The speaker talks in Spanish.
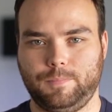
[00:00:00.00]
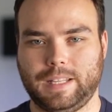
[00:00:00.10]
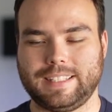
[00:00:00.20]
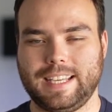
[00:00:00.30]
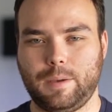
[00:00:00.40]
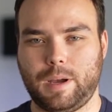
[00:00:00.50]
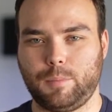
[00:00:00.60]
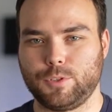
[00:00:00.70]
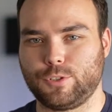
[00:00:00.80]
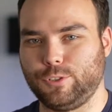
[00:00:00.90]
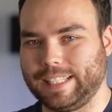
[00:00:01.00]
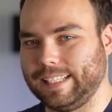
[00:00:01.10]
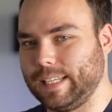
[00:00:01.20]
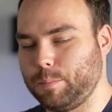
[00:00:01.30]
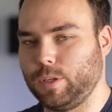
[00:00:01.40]
Así que vamos con
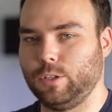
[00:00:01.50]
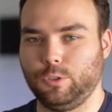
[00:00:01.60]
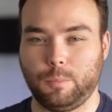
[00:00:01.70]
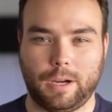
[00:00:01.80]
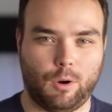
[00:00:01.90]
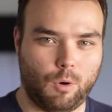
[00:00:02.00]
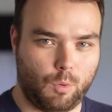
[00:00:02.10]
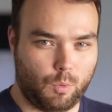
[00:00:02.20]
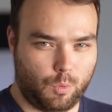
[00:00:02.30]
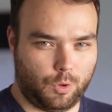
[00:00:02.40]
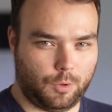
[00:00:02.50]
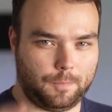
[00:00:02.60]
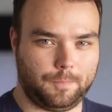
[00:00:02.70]
el tip número 1.